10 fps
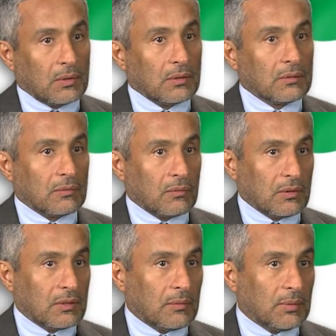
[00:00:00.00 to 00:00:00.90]
miejsce na
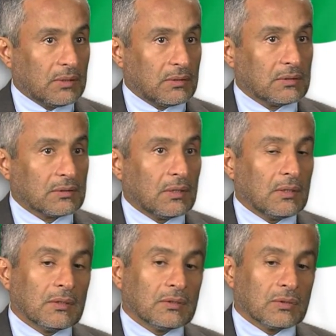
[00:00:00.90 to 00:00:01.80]
świecie pod
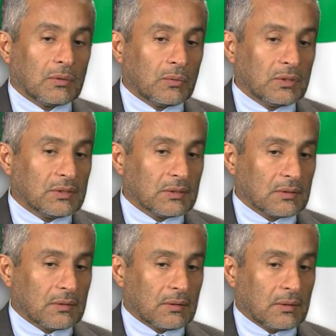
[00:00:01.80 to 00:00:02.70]
względem
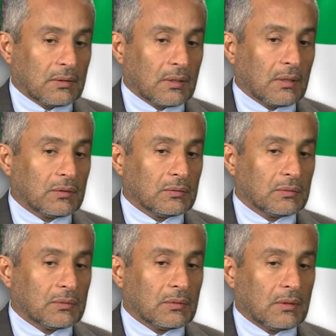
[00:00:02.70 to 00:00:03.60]
zachorowalności na
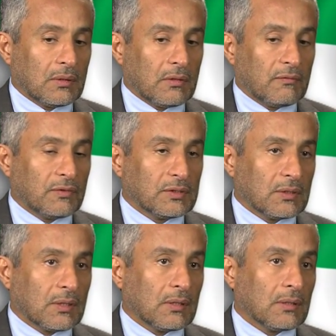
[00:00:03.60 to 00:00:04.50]
tę uh, chorobę.
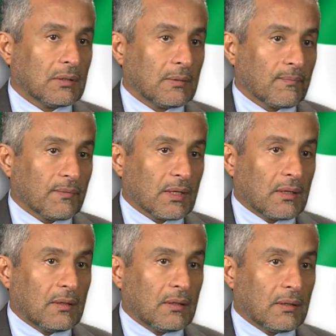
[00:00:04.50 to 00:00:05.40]

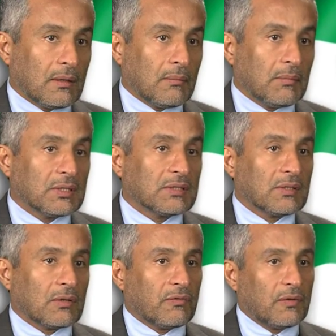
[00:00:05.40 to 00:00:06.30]
Sprawdzaliśmy
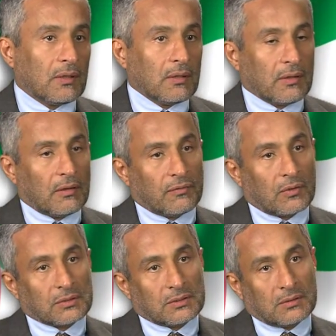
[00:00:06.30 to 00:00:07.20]
więc działania
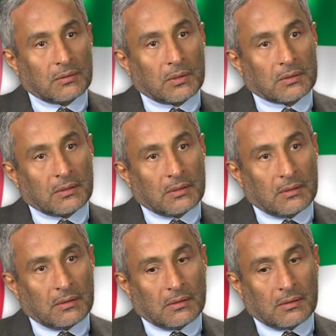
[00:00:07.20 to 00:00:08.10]
Ministerstwa Zdrowia na
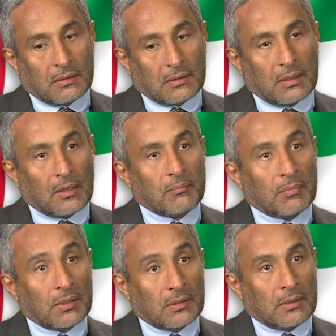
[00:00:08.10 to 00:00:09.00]
rzecz e, kampanii
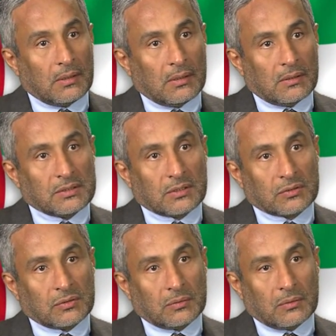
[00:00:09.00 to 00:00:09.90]
wymierzonej w cukrzycę.
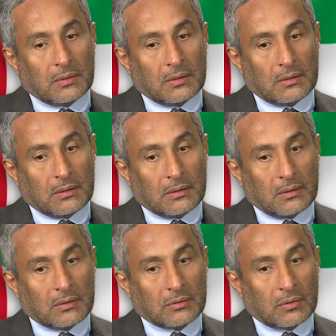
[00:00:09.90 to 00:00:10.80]
E,
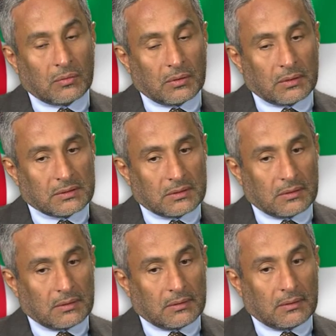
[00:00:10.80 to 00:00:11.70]
Moim zdaniem
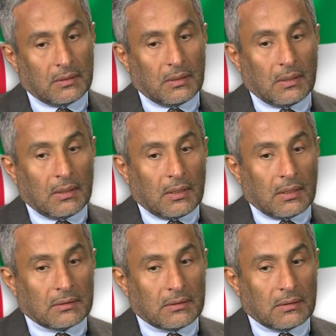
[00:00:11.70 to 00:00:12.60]
udało nam się
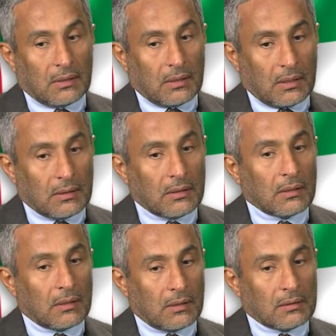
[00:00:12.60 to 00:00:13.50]
przekazać uh, rządowi i
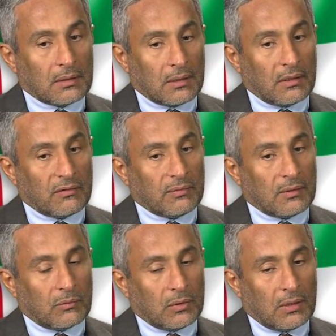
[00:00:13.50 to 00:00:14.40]
Ministerstwu
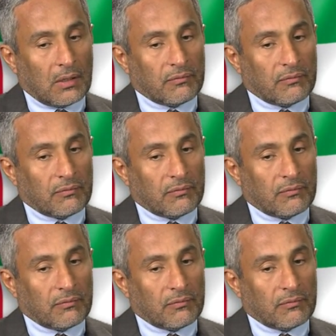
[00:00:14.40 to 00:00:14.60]
Zdrowia